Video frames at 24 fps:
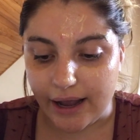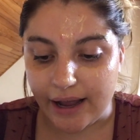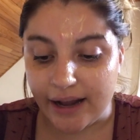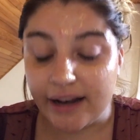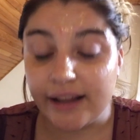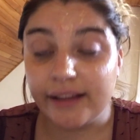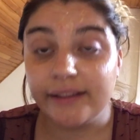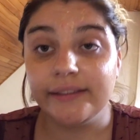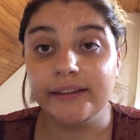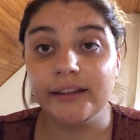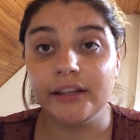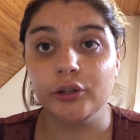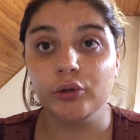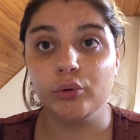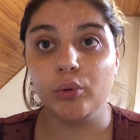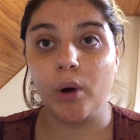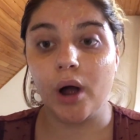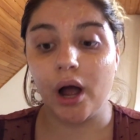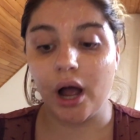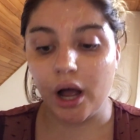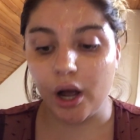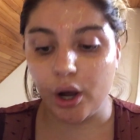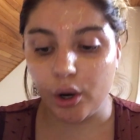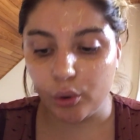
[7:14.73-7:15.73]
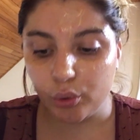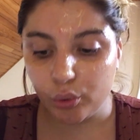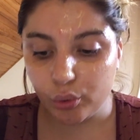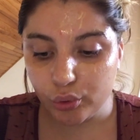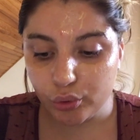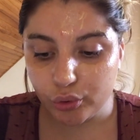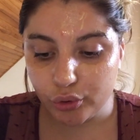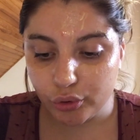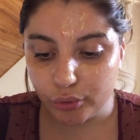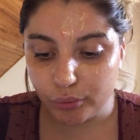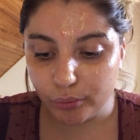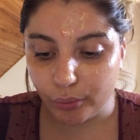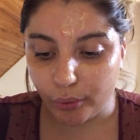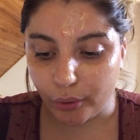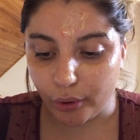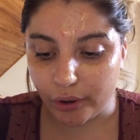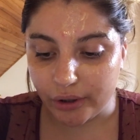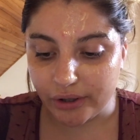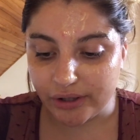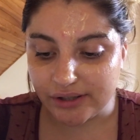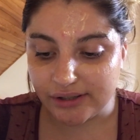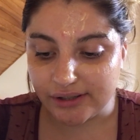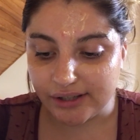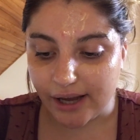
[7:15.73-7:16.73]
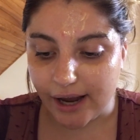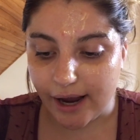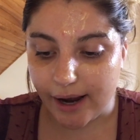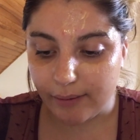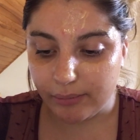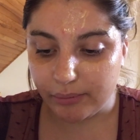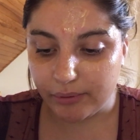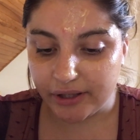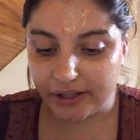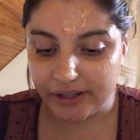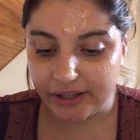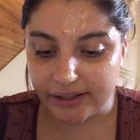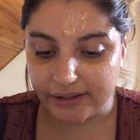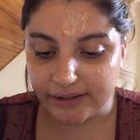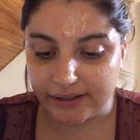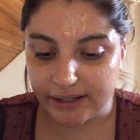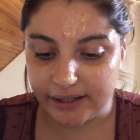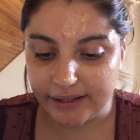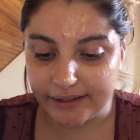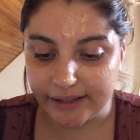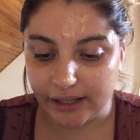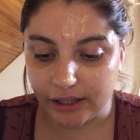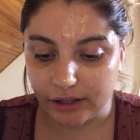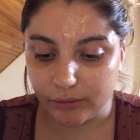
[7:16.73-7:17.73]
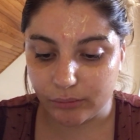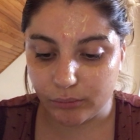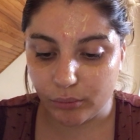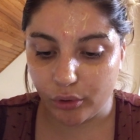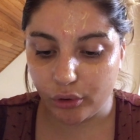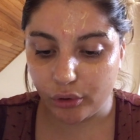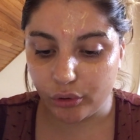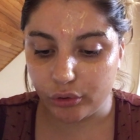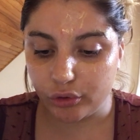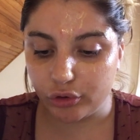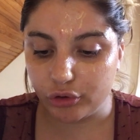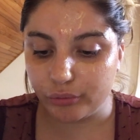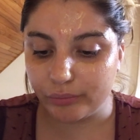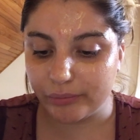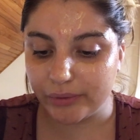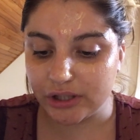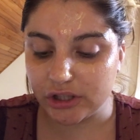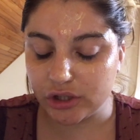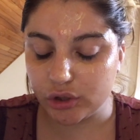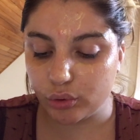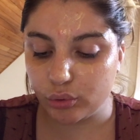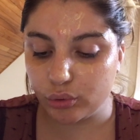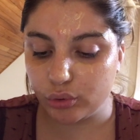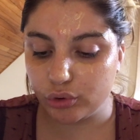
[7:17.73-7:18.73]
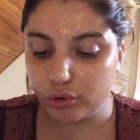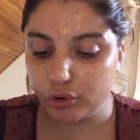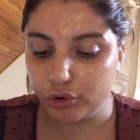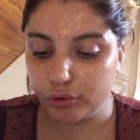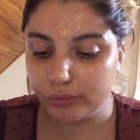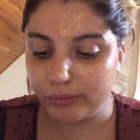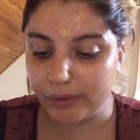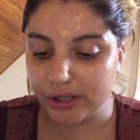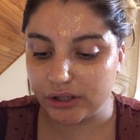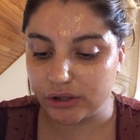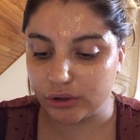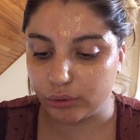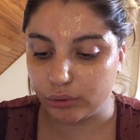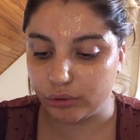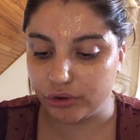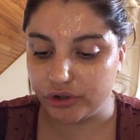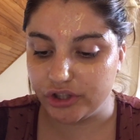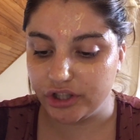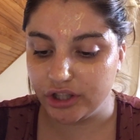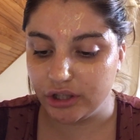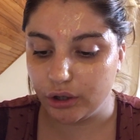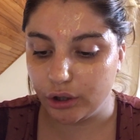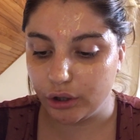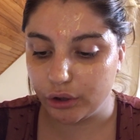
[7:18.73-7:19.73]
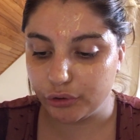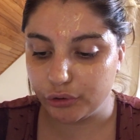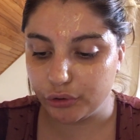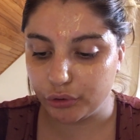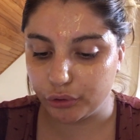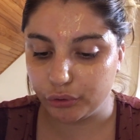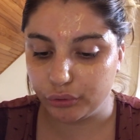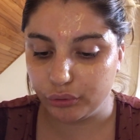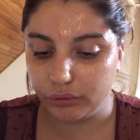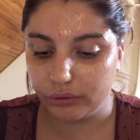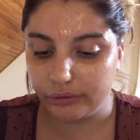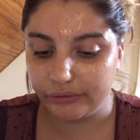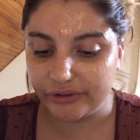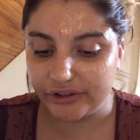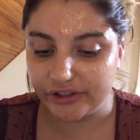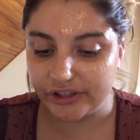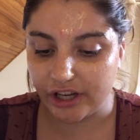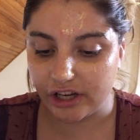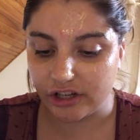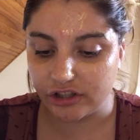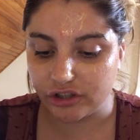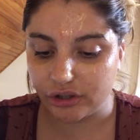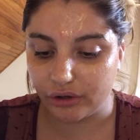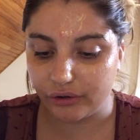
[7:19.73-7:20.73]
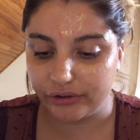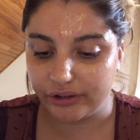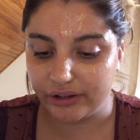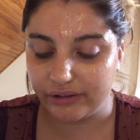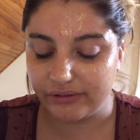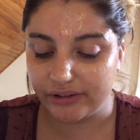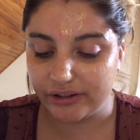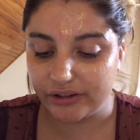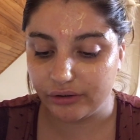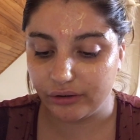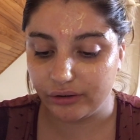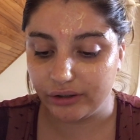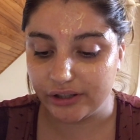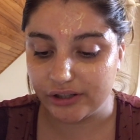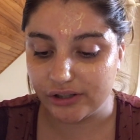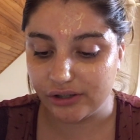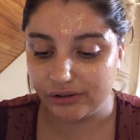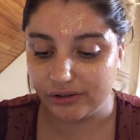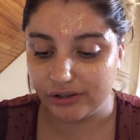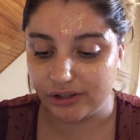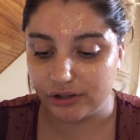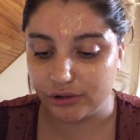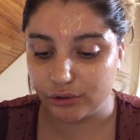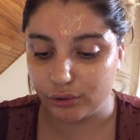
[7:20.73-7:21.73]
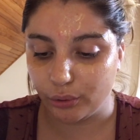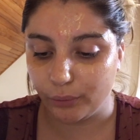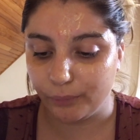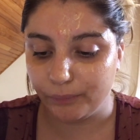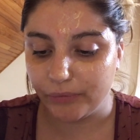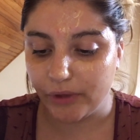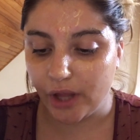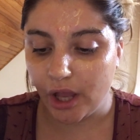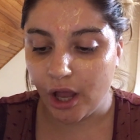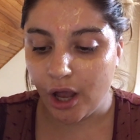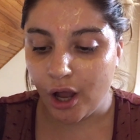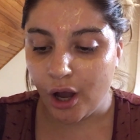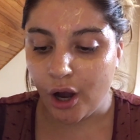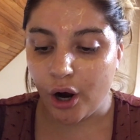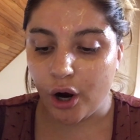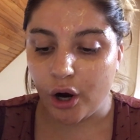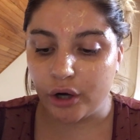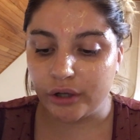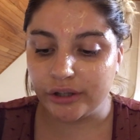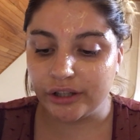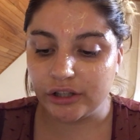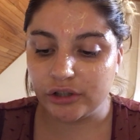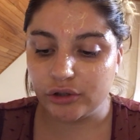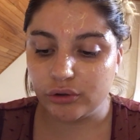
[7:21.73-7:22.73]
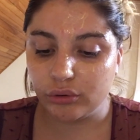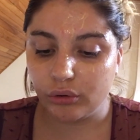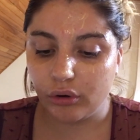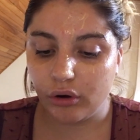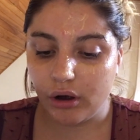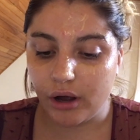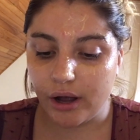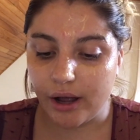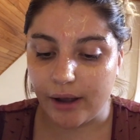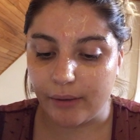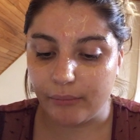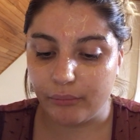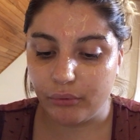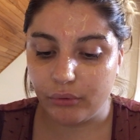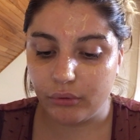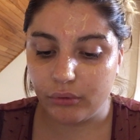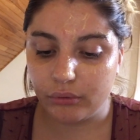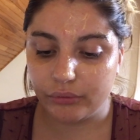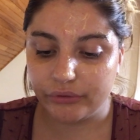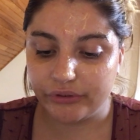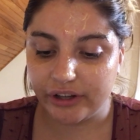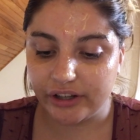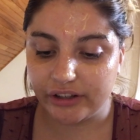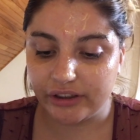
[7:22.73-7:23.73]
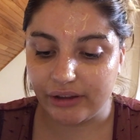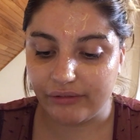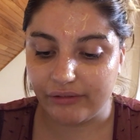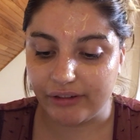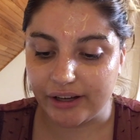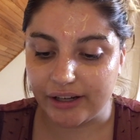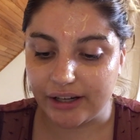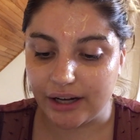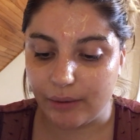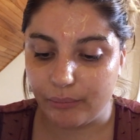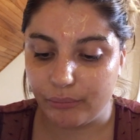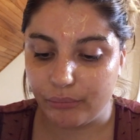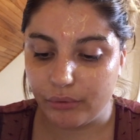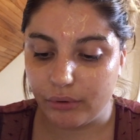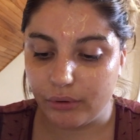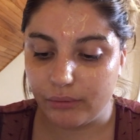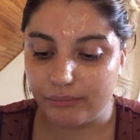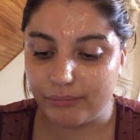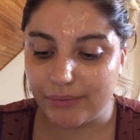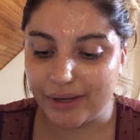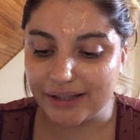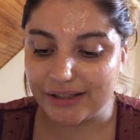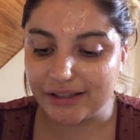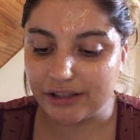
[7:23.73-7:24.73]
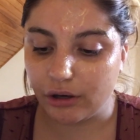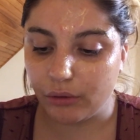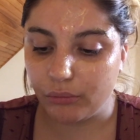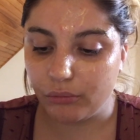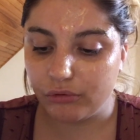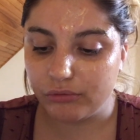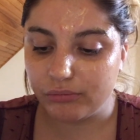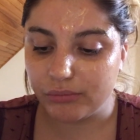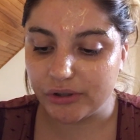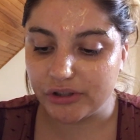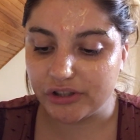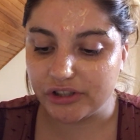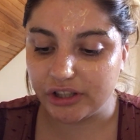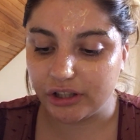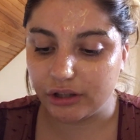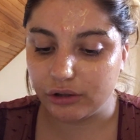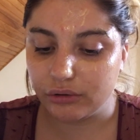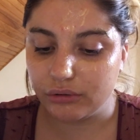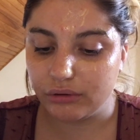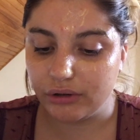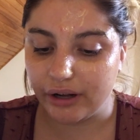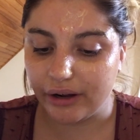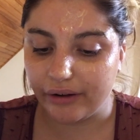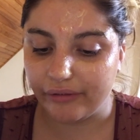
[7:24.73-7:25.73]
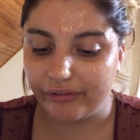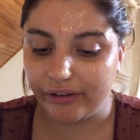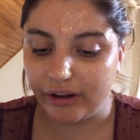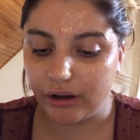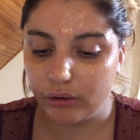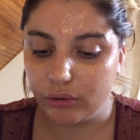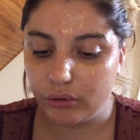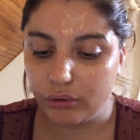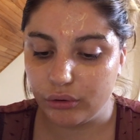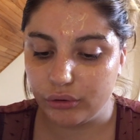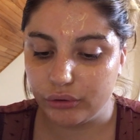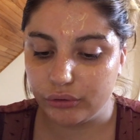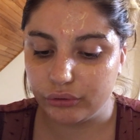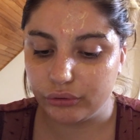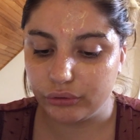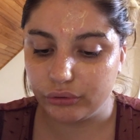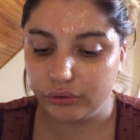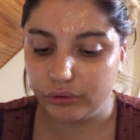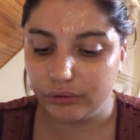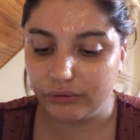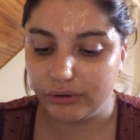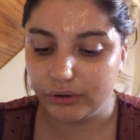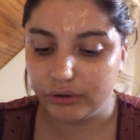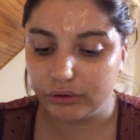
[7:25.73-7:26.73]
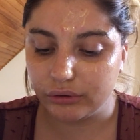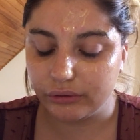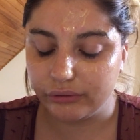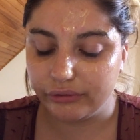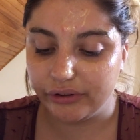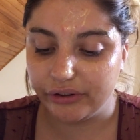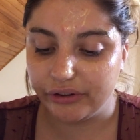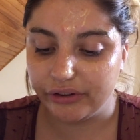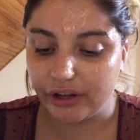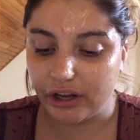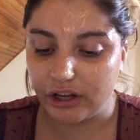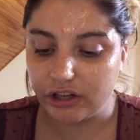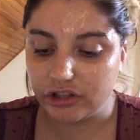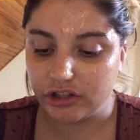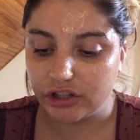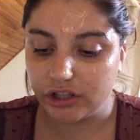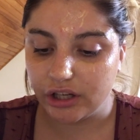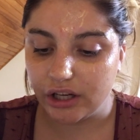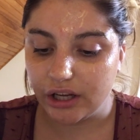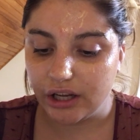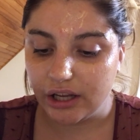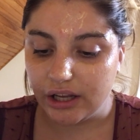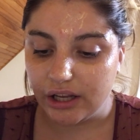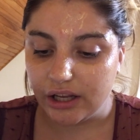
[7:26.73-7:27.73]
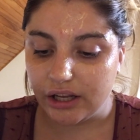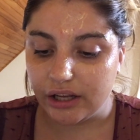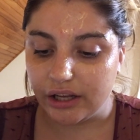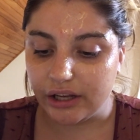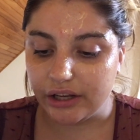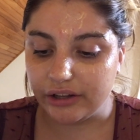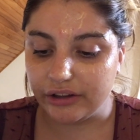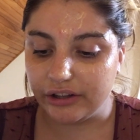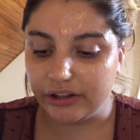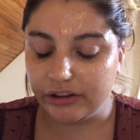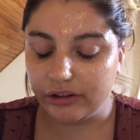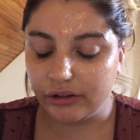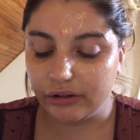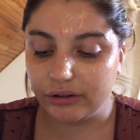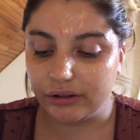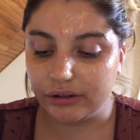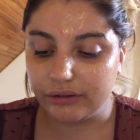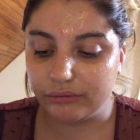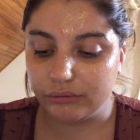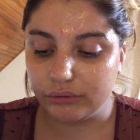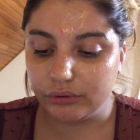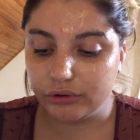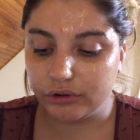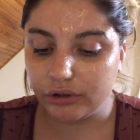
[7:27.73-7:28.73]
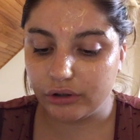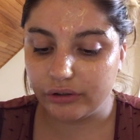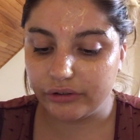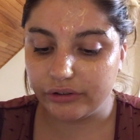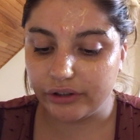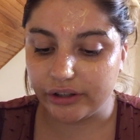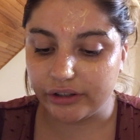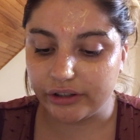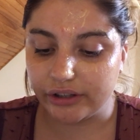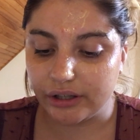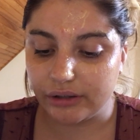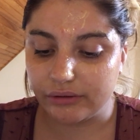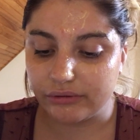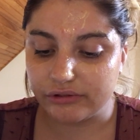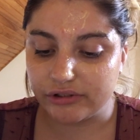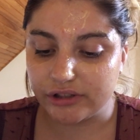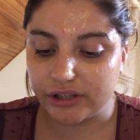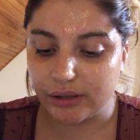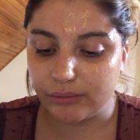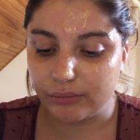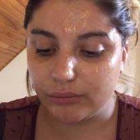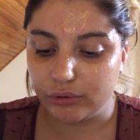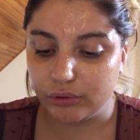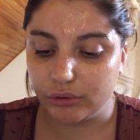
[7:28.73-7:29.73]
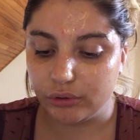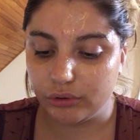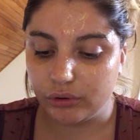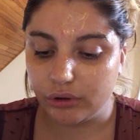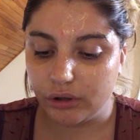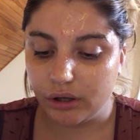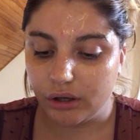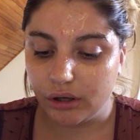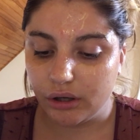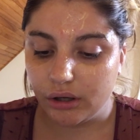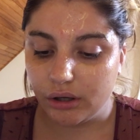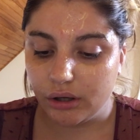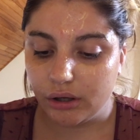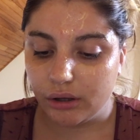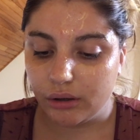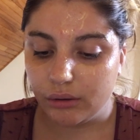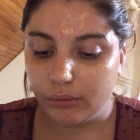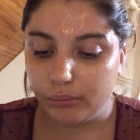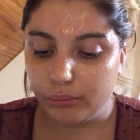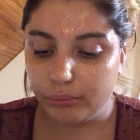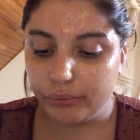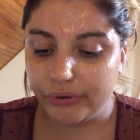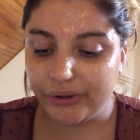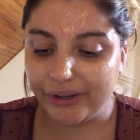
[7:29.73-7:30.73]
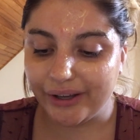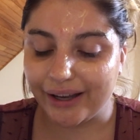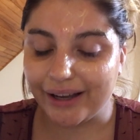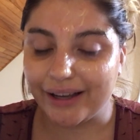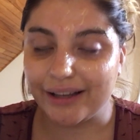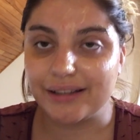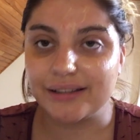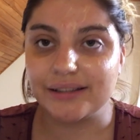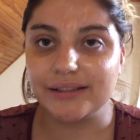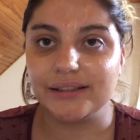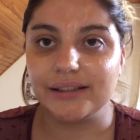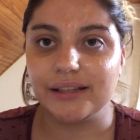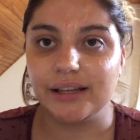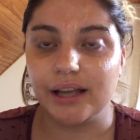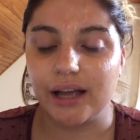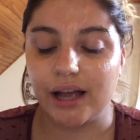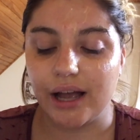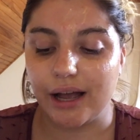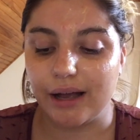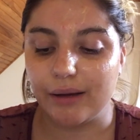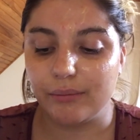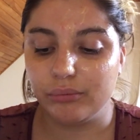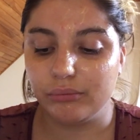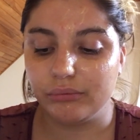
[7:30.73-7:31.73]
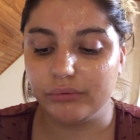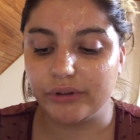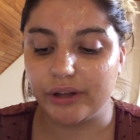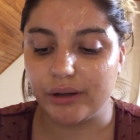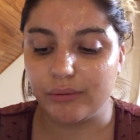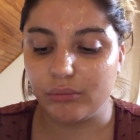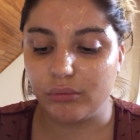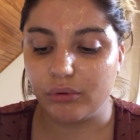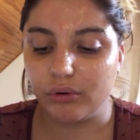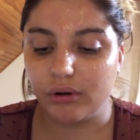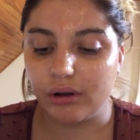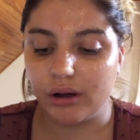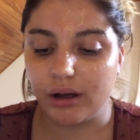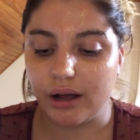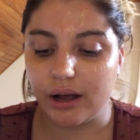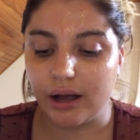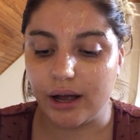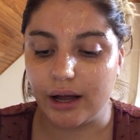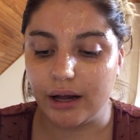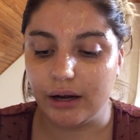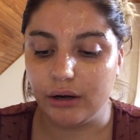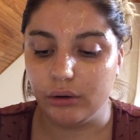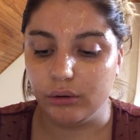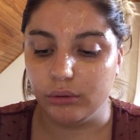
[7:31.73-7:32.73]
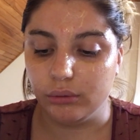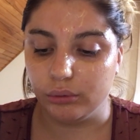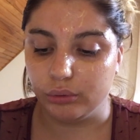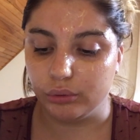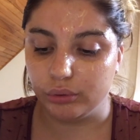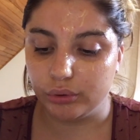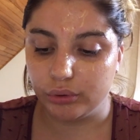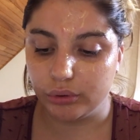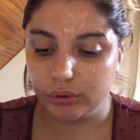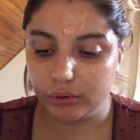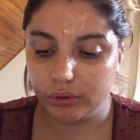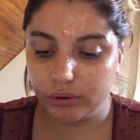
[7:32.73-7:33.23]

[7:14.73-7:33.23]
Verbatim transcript: À l'aide des doigts ou d'une brosse, appliquez délicatement une mince couche du masque Gilor sur tout le visage en évitant les zones des yeux. En assurant un bon contact avec la peau, massez en mouvement circulaire vers le haut de votre visage et détendez-vous 30 à 45 minutes, puis rincez abondamment à l'eau.